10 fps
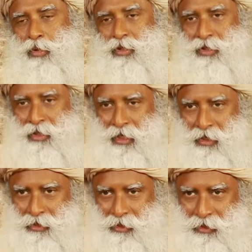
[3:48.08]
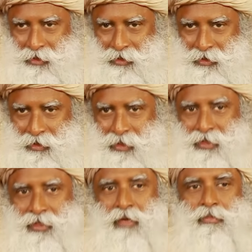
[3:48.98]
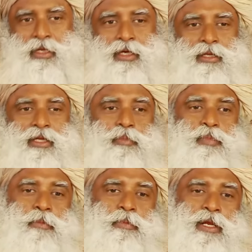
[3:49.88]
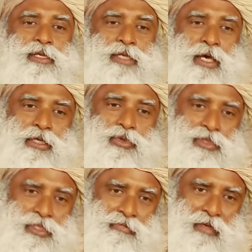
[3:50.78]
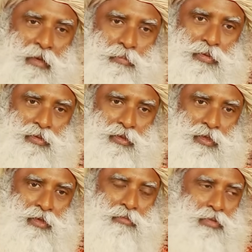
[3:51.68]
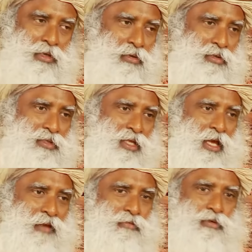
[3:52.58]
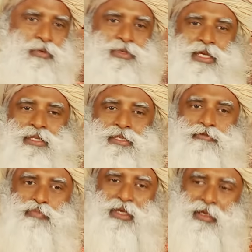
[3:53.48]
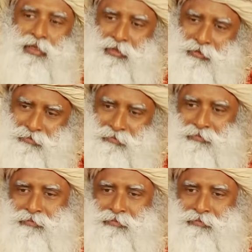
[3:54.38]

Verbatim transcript: পার্সোনালিটি হলো এমন কিছু যেটা লোকেরা গড়ে তুলতে চাইছেন কারণ তাদের মধ্যে সত্তাবোধটাই নেই